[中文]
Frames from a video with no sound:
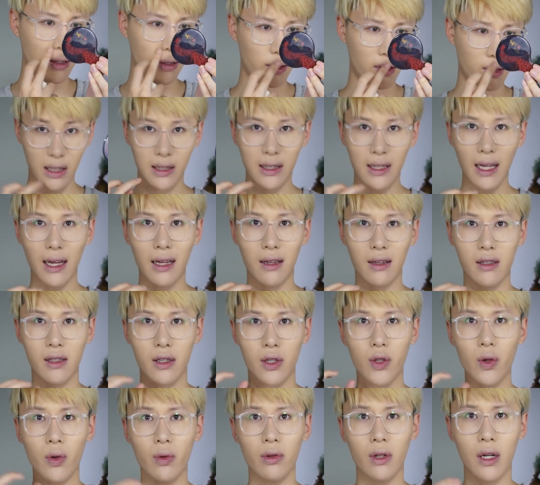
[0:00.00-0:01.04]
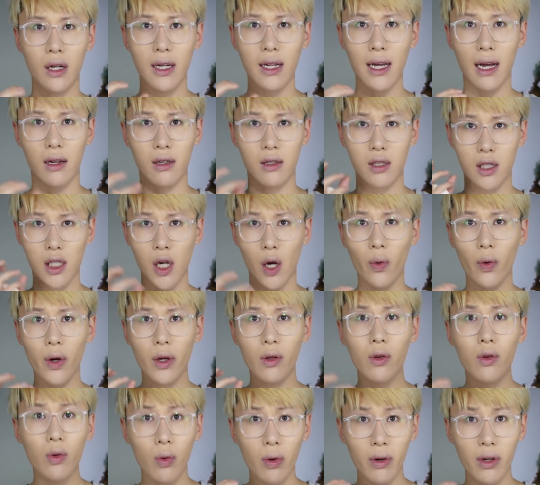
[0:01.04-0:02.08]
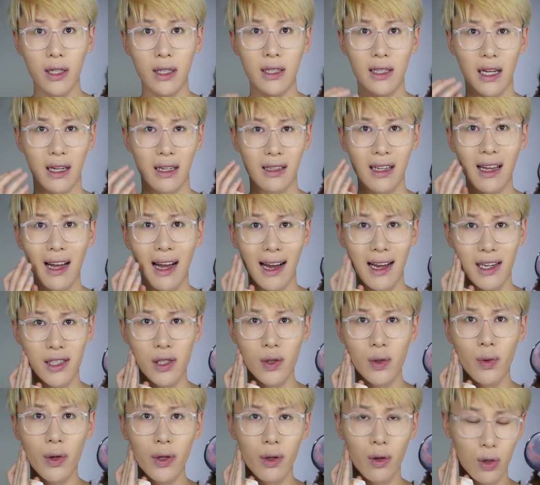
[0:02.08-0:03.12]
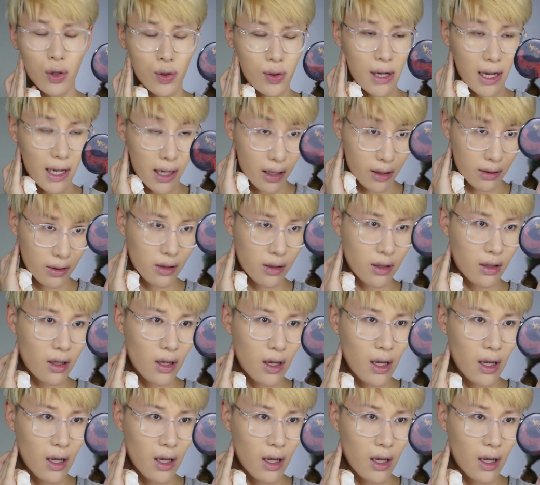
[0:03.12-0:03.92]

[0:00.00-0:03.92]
一旦你用的量稍微多一点，它还是会有刷痕的。